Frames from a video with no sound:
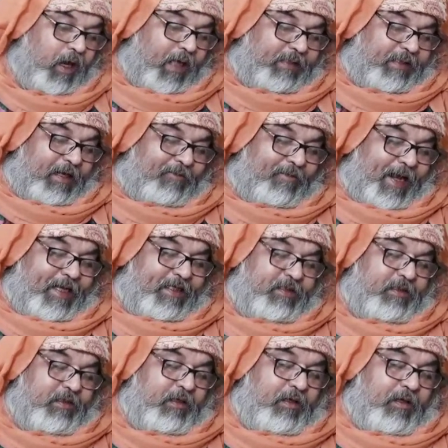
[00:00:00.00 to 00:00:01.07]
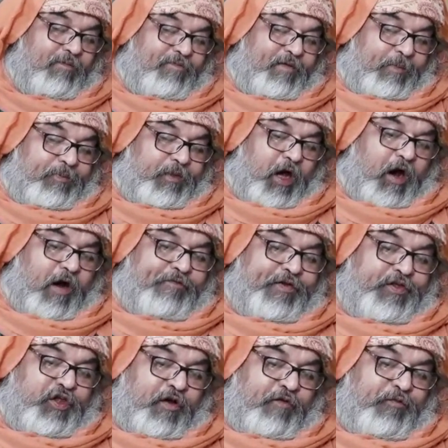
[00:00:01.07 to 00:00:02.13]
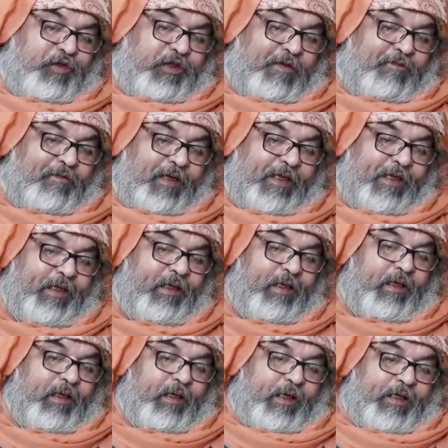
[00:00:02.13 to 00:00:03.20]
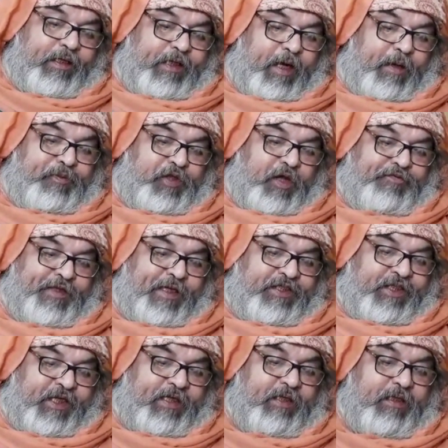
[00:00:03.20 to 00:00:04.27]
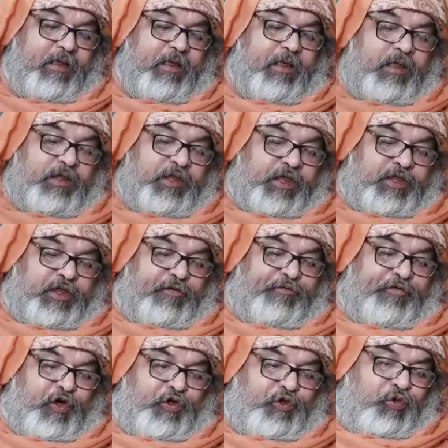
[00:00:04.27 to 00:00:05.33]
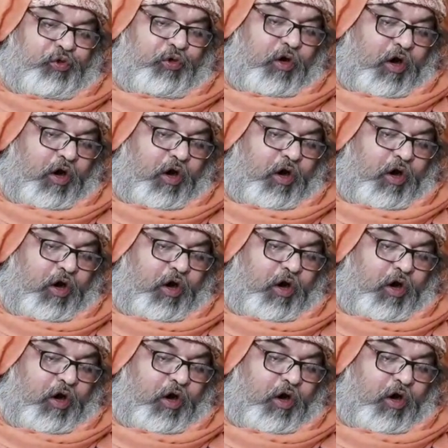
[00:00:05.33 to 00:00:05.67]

अदरवाइज फ्रॉम द ऑफिस ऑफ मुतवली इन टर्म्स ऑफ सेक्शन 64 टू